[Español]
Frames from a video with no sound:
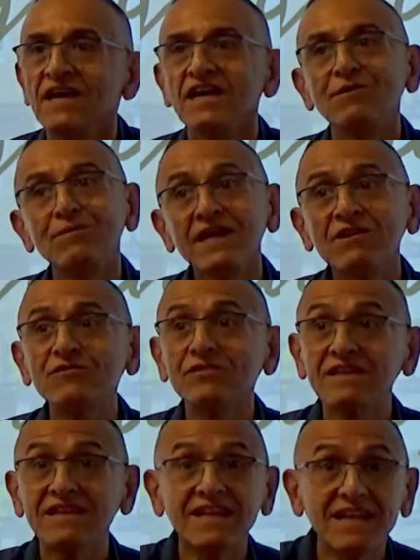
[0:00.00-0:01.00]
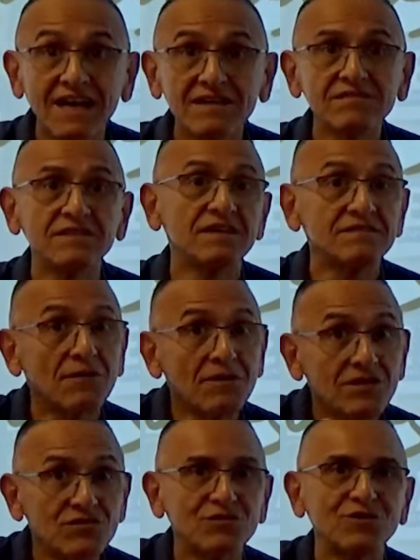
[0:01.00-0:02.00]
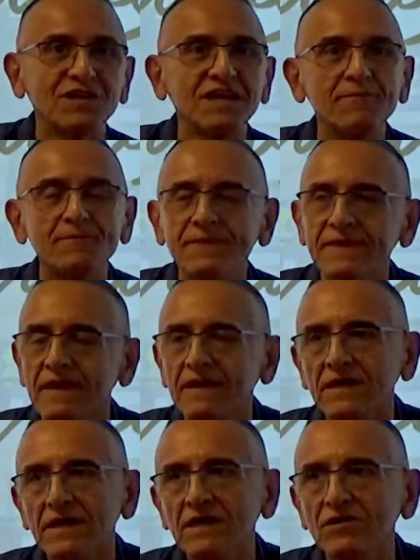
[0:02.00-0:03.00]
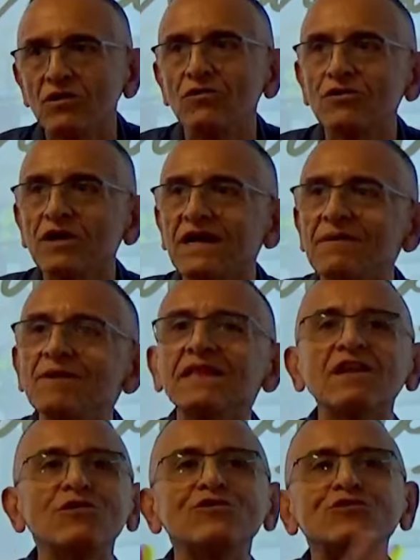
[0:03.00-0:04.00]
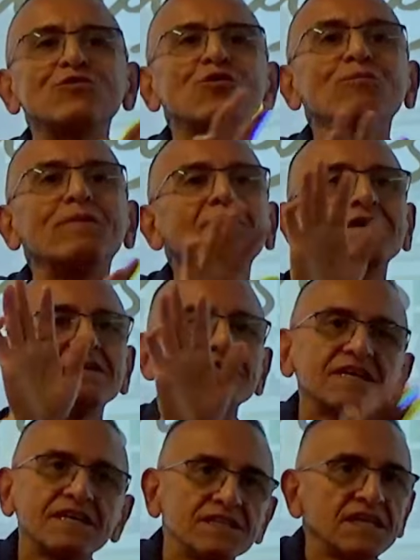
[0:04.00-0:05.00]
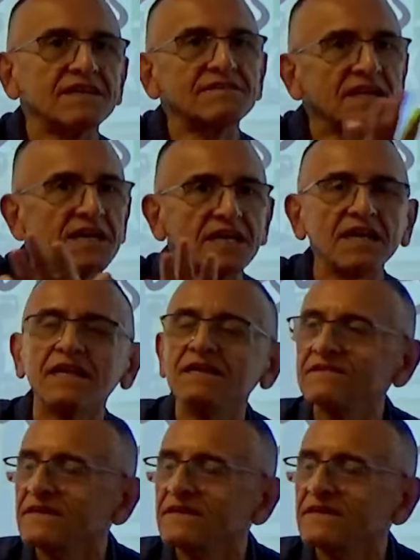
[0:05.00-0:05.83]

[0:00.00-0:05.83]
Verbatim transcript: Y vino Satanás, ya sabe la historia, y teológicamente los dos son culpables, así que chicas tranquilas.